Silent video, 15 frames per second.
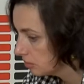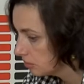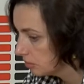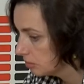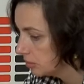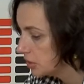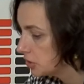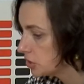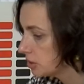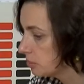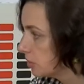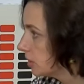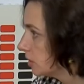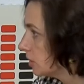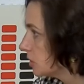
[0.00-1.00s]

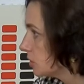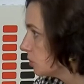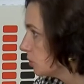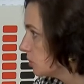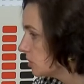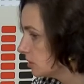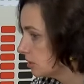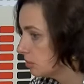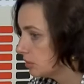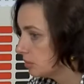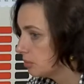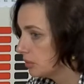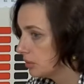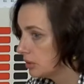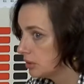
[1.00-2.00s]
большими киностудиями,
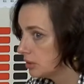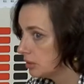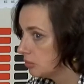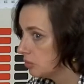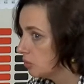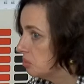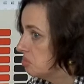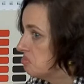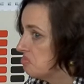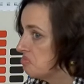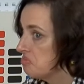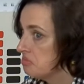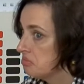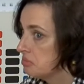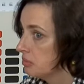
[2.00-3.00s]
поэтому
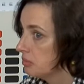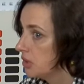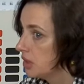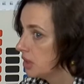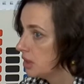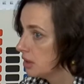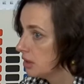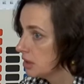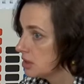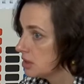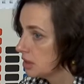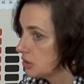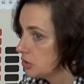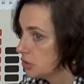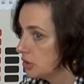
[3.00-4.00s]
я
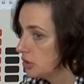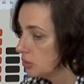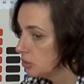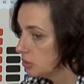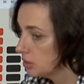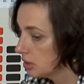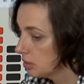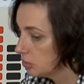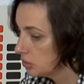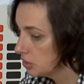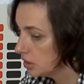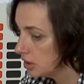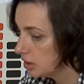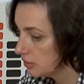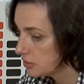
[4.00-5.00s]
за четыре года
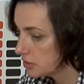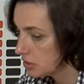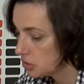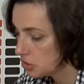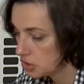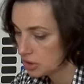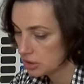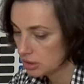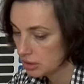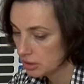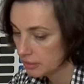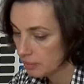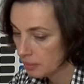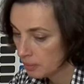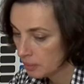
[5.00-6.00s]
работы не
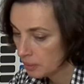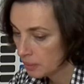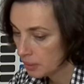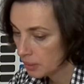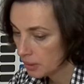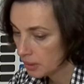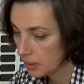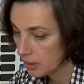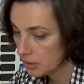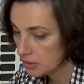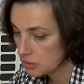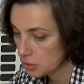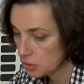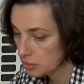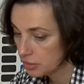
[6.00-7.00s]
встречала
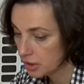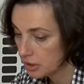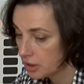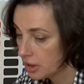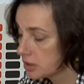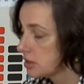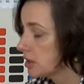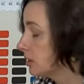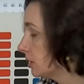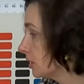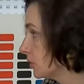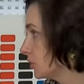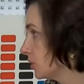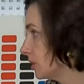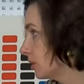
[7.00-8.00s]
скажем так, реакция
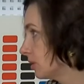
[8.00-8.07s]
отторжения